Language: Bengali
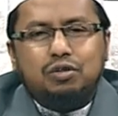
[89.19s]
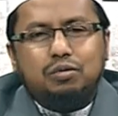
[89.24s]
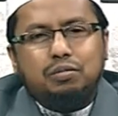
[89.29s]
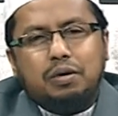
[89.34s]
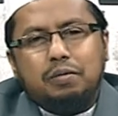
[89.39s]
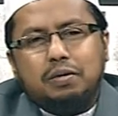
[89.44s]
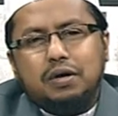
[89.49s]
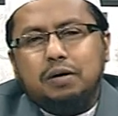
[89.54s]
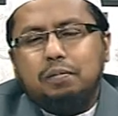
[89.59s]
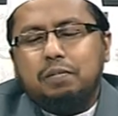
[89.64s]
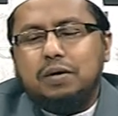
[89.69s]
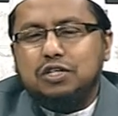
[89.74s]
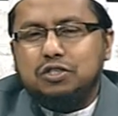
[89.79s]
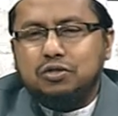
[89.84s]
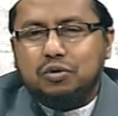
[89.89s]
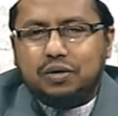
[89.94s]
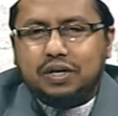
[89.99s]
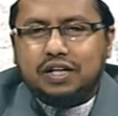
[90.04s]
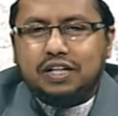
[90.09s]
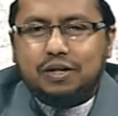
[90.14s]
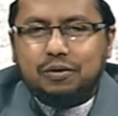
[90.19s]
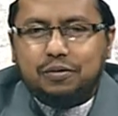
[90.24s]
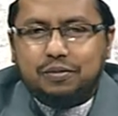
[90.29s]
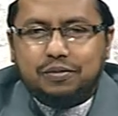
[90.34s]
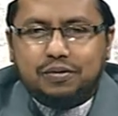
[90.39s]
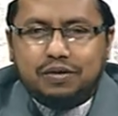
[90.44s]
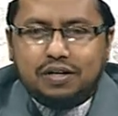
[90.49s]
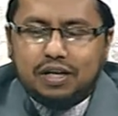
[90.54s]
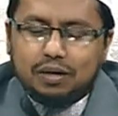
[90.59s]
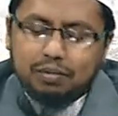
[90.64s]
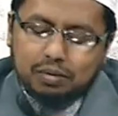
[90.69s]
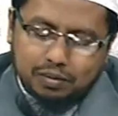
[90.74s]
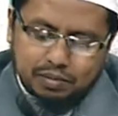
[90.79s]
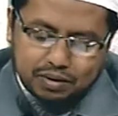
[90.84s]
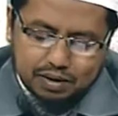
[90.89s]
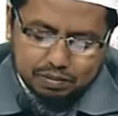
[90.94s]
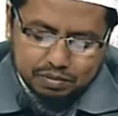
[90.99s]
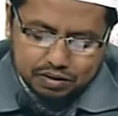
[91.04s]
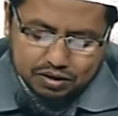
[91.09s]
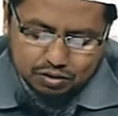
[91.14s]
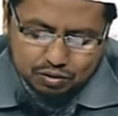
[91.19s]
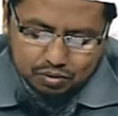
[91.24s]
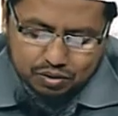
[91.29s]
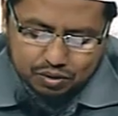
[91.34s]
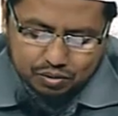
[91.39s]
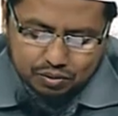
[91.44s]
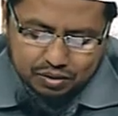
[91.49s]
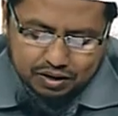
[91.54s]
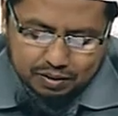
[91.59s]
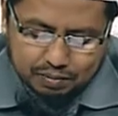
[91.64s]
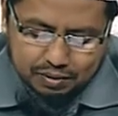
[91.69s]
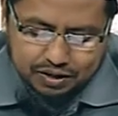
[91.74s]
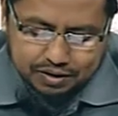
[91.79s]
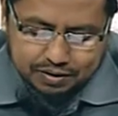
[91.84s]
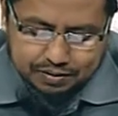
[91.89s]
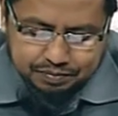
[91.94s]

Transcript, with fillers: তুমি আমাকে পাশ করিয়ে দাও এভাবে আপনি দোয়া করে নেবেন